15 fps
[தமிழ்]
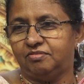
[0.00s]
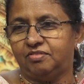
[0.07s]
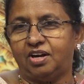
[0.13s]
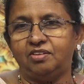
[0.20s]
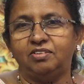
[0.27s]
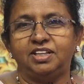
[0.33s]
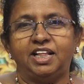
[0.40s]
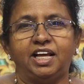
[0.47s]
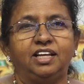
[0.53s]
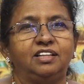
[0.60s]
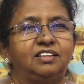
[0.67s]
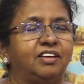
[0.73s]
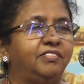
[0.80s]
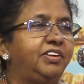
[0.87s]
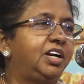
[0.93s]
வருவதை
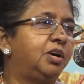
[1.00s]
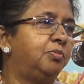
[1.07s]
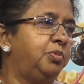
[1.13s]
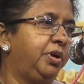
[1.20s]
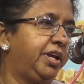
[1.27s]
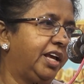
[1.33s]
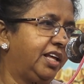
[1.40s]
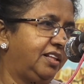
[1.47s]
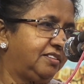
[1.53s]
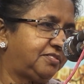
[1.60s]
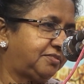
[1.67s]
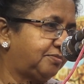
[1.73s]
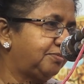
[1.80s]
தவிர்க்க முடியாது